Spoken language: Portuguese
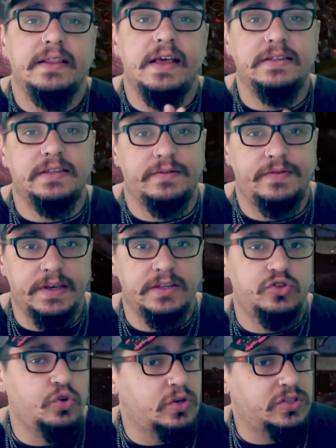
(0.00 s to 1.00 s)
Dessa
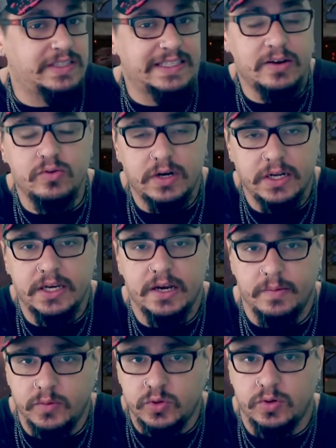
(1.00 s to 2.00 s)
vez nós não
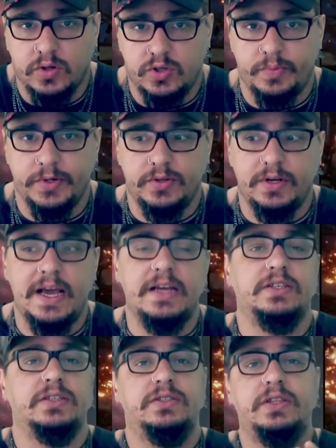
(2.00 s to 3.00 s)
criamos o nosso personagem.